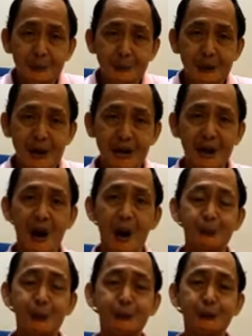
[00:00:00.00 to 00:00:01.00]
Magandang
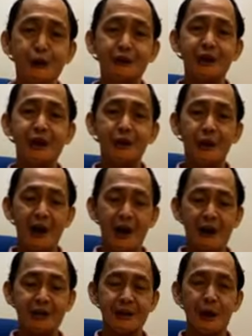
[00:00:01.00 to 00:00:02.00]
hapon po sa inyo
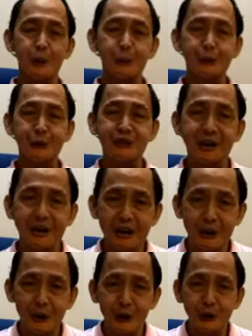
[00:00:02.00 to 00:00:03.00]
lahat. Ako po
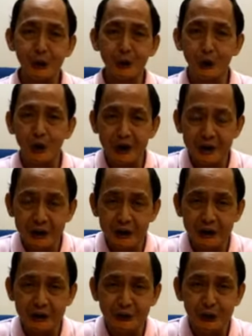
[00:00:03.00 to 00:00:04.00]
si Dr. Rol
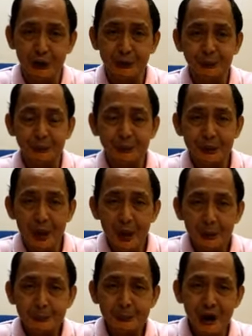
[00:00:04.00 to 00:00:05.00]
Encarnacion,
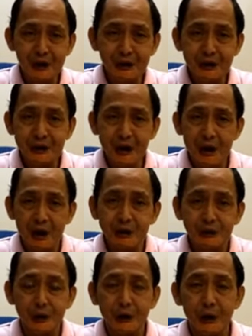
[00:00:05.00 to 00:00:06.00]
Managing
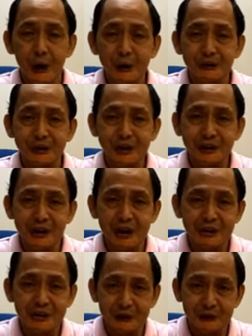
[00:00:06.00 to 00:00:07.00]
Director of East
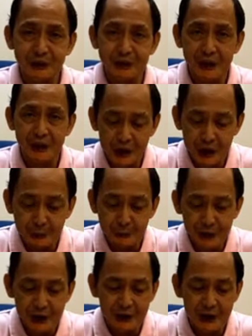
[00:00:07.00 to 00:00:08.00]
Asia Veterinary
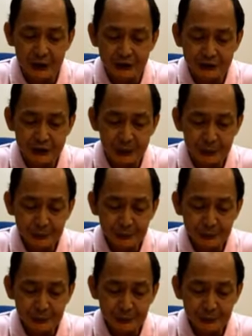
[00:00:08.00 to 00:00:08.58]
Products.